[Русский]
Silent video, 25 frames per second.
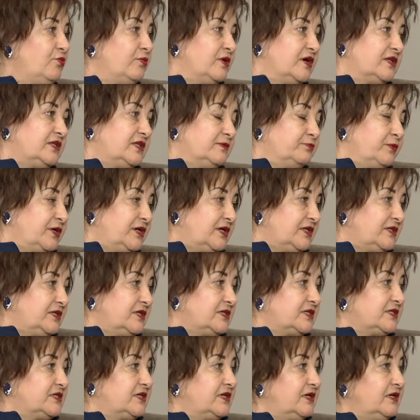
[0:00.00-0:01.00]

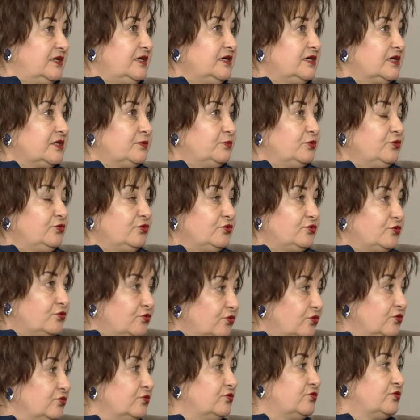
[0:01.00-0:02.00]
богатырские игры, будут
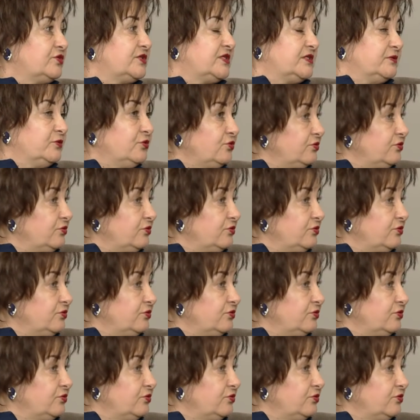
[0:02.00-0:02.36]
конкурсы,